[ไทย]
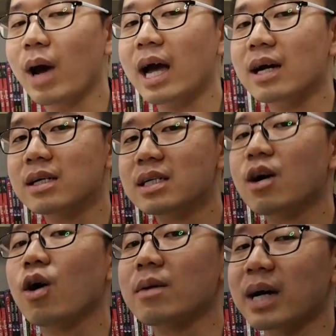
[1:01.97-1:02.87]
อย่าว่า
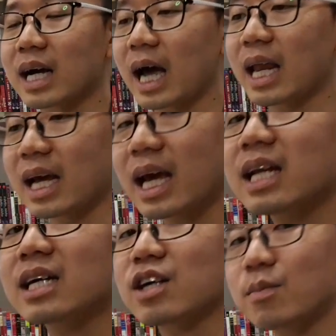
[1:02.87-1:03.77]
เรื่องออกกำลังกายเลยแค่
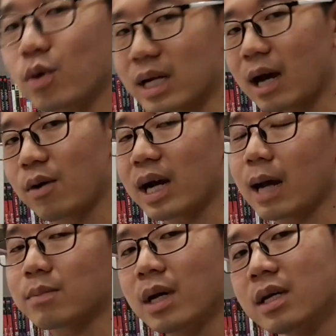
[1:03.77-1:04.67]
เดินก็ปวดเข่าแล้ว
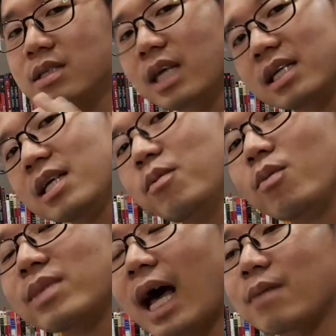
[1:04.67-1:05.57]
ครับสิ่งที่ผ
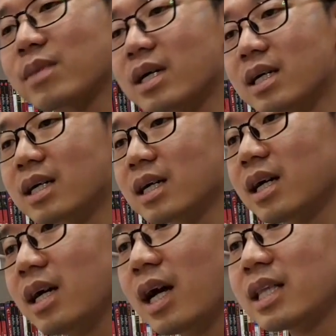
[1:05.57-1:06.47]
มทำก็คือ
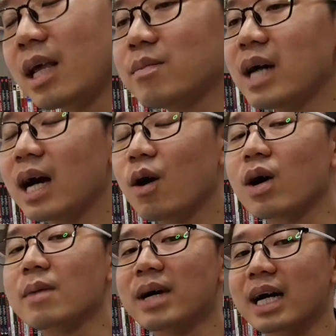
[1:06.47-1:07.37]
ในเมื่ออ
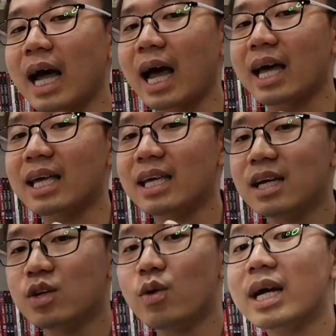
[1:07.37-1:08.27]
อกกำลังกาย
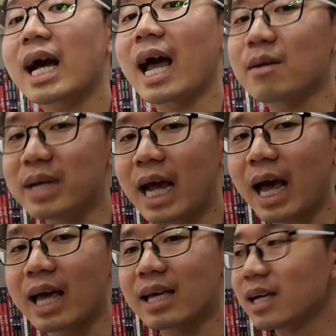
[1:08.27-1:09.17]
ด้วยขาไม่
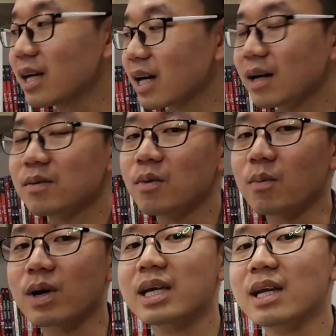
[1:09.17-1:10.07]
ได้ผ
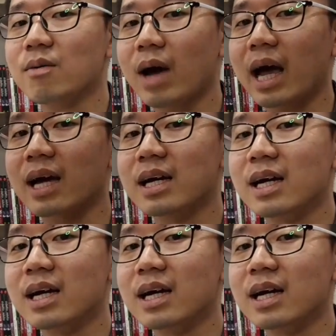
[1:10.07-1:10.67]
มก็คิดได้ว่า